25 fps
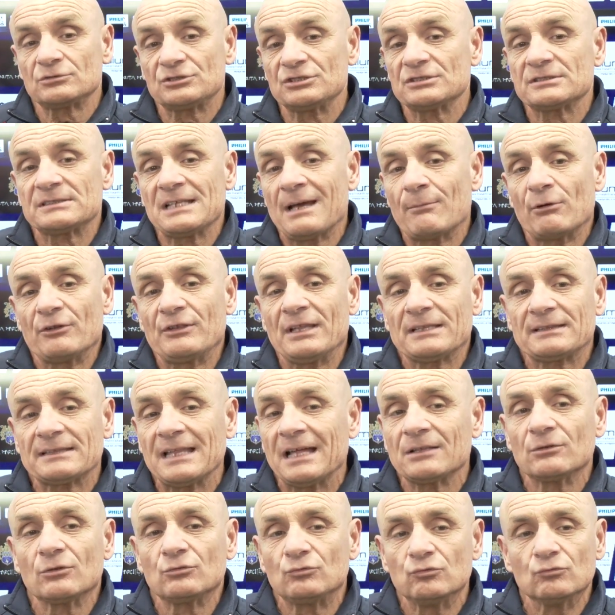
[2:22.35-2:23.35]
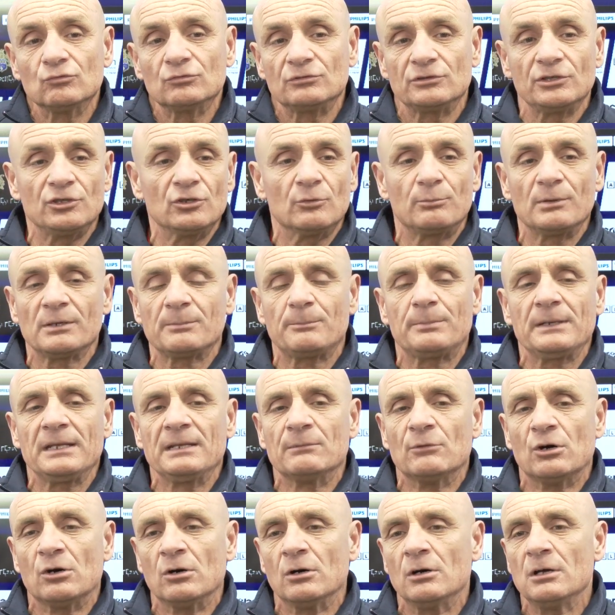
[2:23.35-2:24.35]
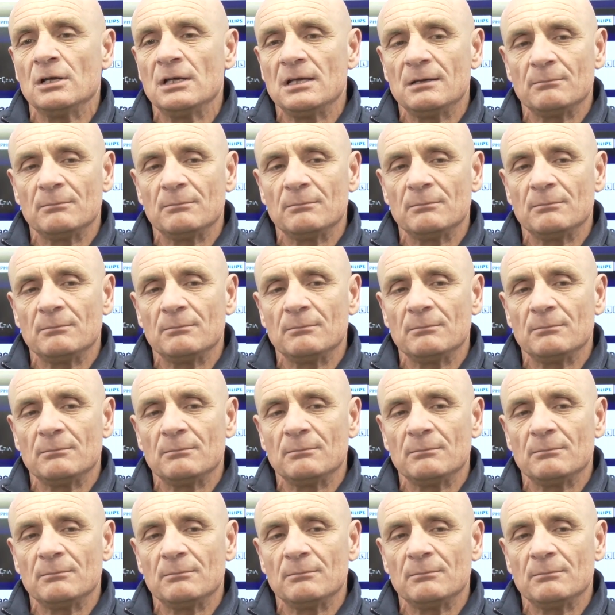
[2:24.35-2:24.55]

ci stiamo adattando tutti, io per primo,